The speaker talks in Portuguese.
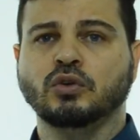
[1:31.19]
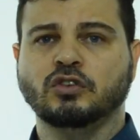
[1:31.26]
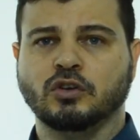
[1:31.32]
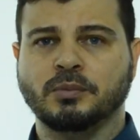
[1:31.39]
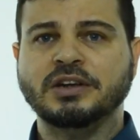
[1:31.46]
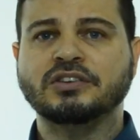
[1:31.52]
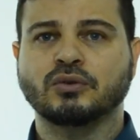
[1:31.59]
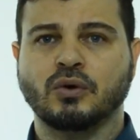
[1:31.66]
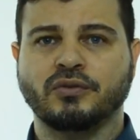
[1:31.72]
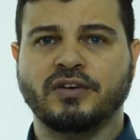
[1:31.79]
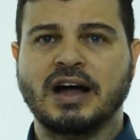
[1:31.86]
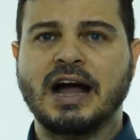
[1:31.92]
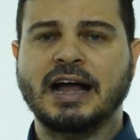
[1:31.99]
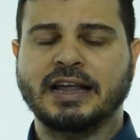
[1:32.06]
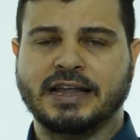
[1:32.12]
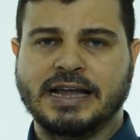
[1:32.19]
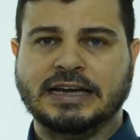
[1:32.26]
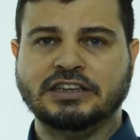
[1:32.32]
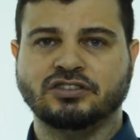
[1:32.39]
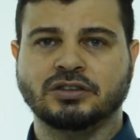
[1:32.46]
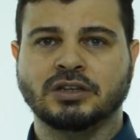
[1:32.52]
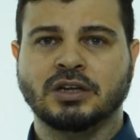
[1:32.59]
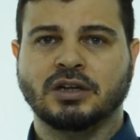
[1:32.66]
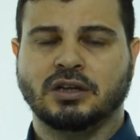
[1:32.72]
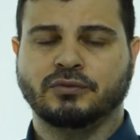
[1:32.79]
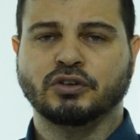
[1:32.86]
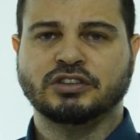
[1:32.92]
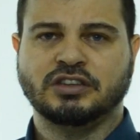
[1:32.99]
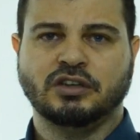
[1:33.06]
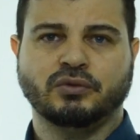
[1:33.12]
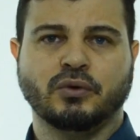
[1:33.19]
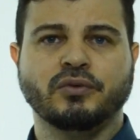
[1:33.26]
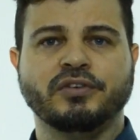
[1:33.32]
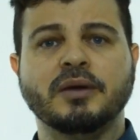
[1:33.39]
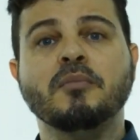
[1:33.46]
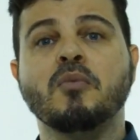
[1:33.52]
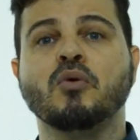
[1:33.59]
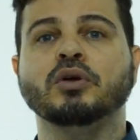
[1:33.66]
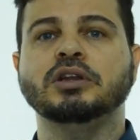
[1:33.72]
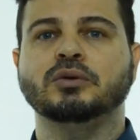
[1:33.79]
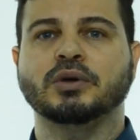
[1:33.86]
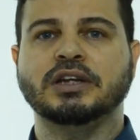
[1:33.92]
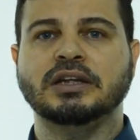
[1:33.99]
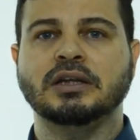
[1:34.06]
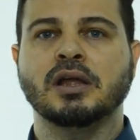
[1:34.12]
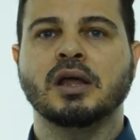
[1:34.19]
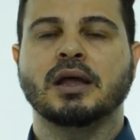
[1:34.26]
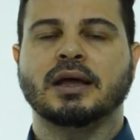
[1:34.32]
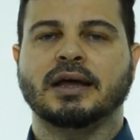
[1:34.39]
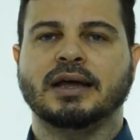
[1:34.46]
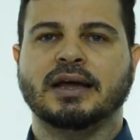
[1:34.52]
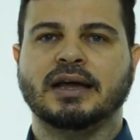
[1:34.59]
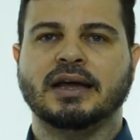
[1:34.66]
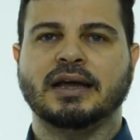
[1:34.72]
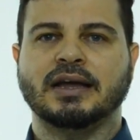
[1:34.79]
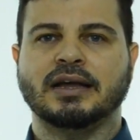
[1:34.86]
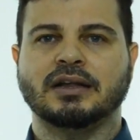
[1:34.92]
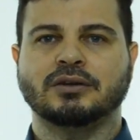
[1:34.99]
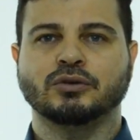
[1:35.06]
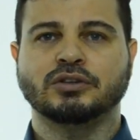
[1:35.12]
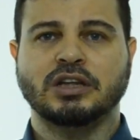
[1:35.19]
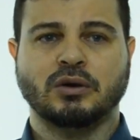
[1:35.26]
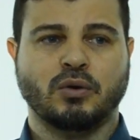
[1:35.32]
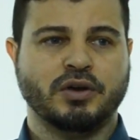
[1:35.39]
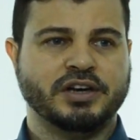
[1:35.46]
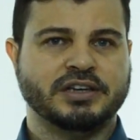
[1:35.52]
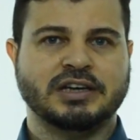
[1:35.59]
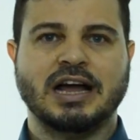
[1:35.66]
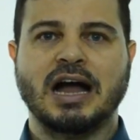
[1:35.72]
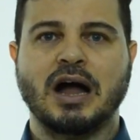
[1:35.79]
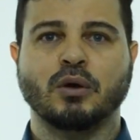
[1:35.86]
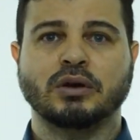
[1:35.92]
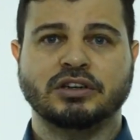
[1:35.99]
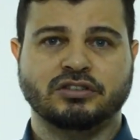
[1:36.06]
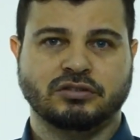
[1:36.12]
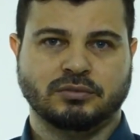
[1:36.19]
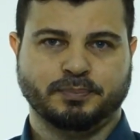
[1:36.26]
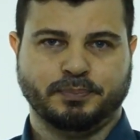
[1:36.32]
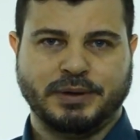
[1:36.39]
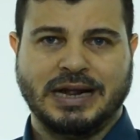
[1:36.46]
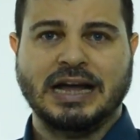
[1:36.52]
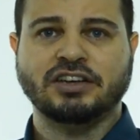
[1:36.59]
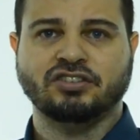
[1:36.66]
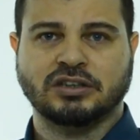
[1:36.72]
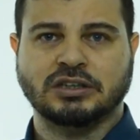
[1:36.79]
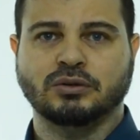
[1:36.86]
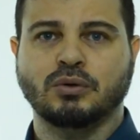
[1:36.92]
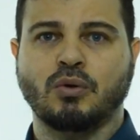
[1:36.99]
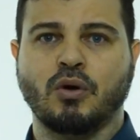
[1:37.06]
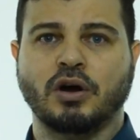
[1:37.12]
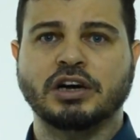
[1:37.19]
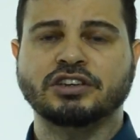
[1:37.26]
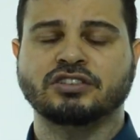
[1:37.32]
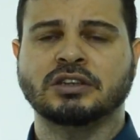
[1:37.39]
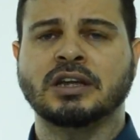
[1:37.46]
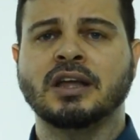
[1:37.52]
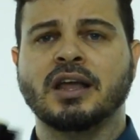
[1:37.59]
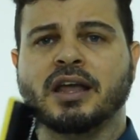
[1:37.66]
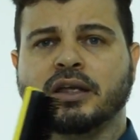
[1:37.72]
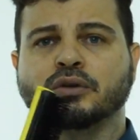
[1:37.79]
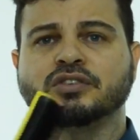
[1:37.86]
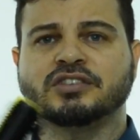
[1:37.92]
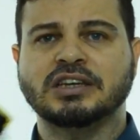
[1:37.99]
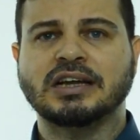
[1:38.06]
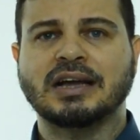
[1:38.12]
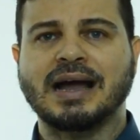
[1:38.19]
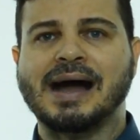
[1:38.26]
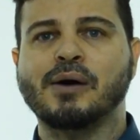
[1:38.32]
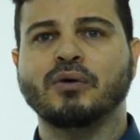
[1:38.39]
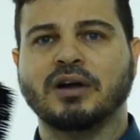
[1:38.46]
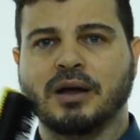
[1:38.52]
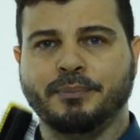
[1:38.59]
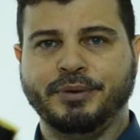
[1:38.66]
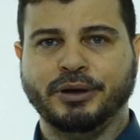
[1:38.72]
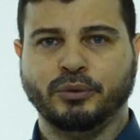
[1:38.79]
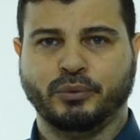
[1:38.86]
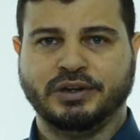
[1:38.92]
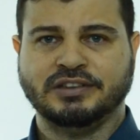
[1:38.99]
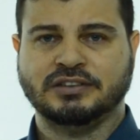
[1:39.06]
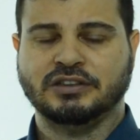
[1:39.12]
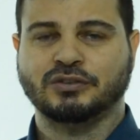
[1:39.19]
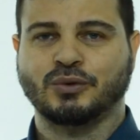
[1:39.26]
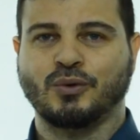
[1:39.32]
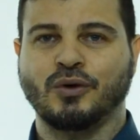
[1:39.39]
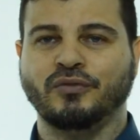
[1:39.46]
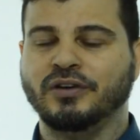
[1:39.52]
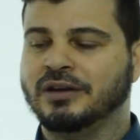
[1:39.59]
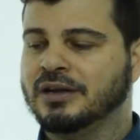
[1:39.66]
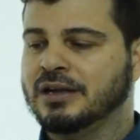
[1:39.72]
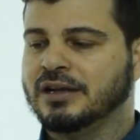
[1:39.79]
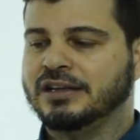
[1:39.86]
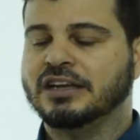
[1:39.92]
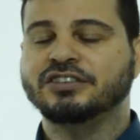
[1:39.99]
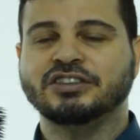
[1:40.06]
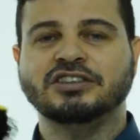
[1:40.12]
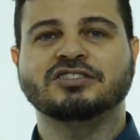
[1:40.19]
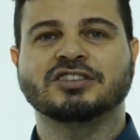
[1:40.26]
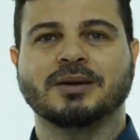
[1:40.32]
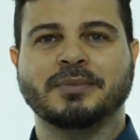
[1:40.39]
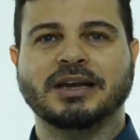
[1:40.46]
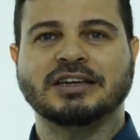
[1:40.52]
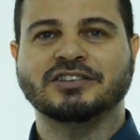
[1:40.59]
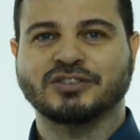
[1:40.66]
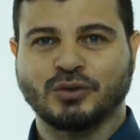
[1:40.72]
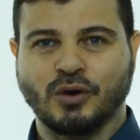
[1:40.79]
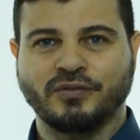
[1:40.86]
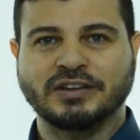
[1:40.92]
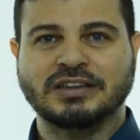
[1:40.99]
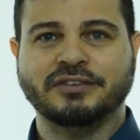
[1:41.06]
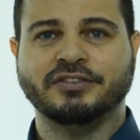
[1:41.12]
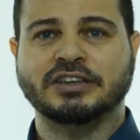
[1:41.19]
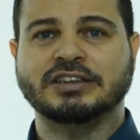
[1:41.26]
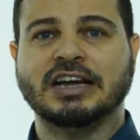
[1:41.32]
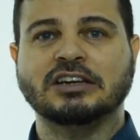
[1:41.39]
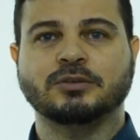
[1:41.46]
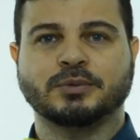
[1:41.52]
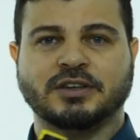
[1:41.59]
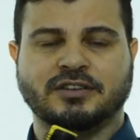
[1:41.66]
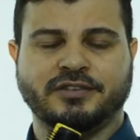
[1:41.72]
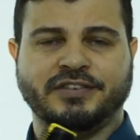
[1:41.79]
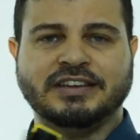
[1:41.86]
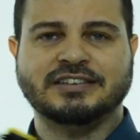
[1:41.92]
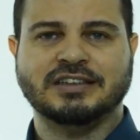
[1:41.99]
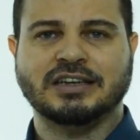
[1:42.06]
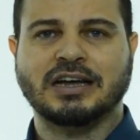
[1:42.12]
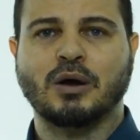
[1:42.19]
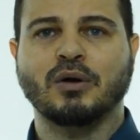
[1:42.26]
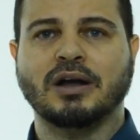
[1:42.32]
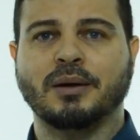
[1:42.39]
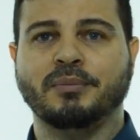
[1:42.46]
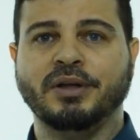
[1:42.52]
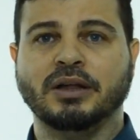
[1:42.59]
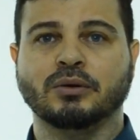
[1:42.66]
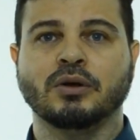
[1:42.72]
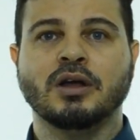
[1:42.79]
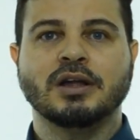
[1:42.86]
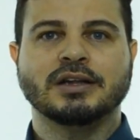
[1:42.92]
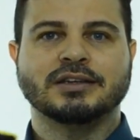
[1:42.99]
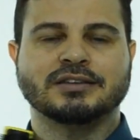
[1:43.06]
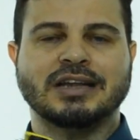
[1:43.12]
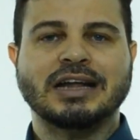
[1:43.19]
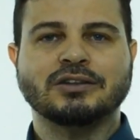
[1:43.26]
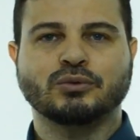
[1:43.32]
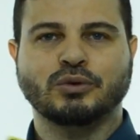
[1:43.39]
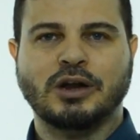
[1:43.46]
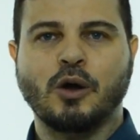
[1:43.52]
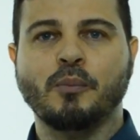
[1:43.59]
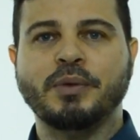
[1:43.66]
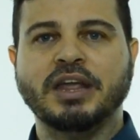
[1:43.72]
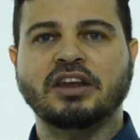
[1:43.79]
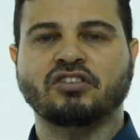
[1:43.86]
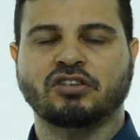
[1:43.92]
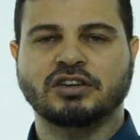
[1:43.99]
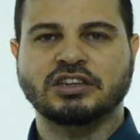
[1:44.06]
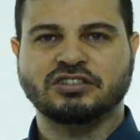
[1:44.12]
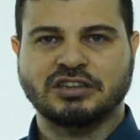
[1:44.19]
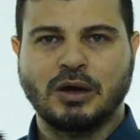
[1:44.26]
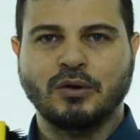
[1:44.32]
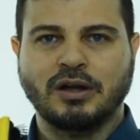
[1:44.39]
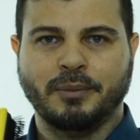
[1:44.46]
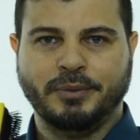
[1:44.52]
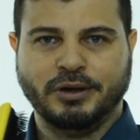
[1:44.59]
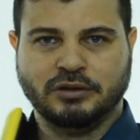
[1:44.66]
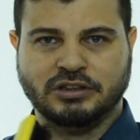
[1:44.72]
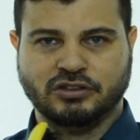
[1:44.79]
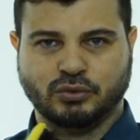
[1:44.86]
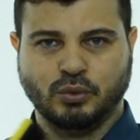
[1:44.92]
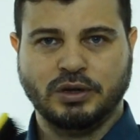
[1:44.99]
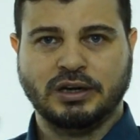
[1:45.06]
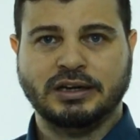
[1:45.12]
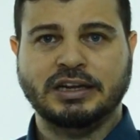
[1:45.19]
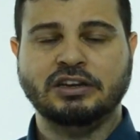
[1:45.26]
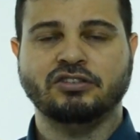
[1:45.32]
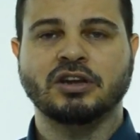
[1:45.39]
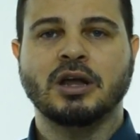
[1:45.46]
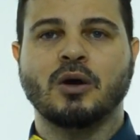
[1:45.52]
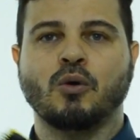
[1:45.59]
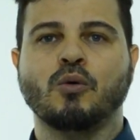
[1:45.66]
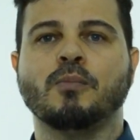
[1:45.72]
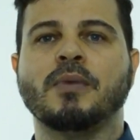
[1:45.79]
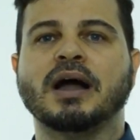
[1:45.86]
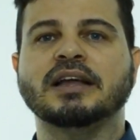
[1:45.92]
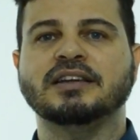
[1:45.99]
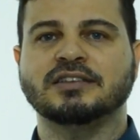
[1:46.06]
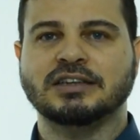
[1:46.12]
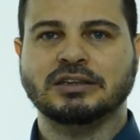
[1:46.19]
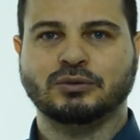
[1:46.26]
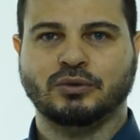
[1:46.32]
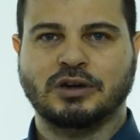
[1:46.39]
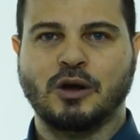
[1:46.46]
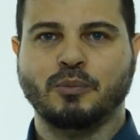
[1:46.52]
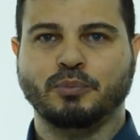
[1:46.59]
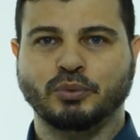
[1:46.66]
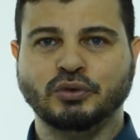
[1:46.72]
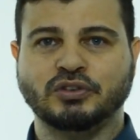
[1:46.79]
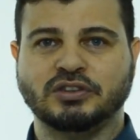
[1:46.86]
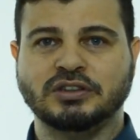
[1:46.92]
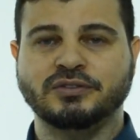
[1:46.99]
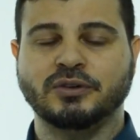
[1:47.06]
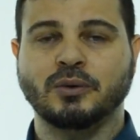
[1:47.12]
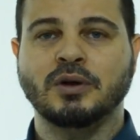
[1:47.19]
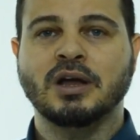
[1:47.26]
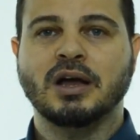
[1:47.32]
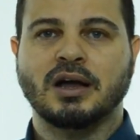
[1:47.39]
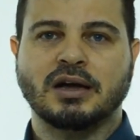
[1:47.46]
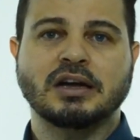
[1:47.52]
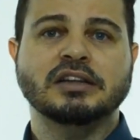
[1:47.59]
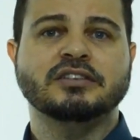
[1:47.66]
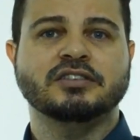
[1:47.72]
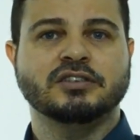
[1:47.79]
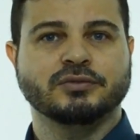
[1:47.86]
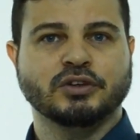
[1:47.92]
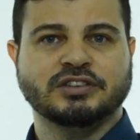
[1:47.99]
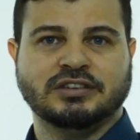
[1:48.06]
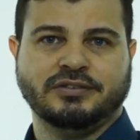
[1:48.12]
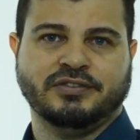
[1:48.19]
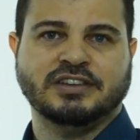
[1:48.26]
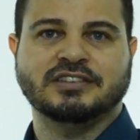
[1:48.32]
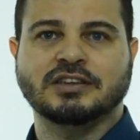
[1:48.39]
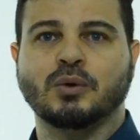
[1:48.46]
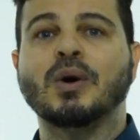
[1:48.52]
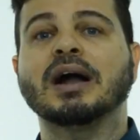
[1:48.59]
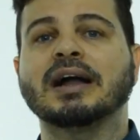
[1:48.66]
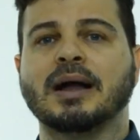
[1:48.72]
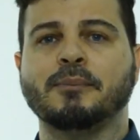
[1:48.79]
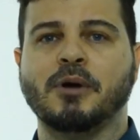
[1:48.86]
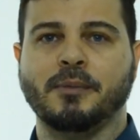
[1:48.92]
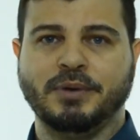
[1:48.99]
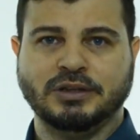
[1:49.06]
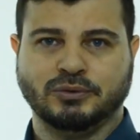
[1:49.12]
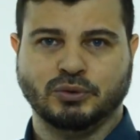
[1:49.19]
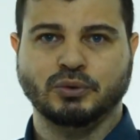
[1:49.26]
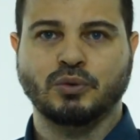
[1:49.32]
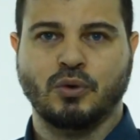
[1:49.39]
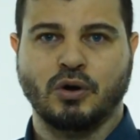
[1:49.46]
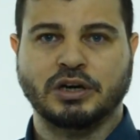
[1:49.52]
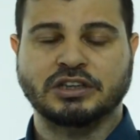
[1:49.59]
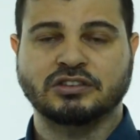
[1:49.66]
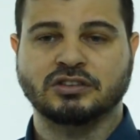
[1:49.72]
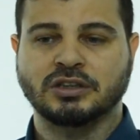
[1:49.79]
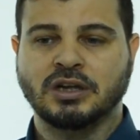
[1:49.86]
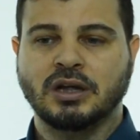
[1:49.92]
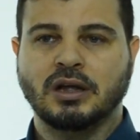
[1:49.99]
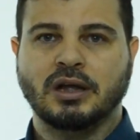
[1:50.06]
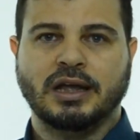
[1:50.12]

usa uma escova raquete e vocês vão ver muito aí é, no decorrer da aula prática do corte, né? Eu secar o cabelo com essa escova e a gente chama ela de escova da verdade porque você vai secar o cabelo naturalmente, deixar o cabelo da sua cliente o mais natural possível antes de você fazer o acabamento do corte.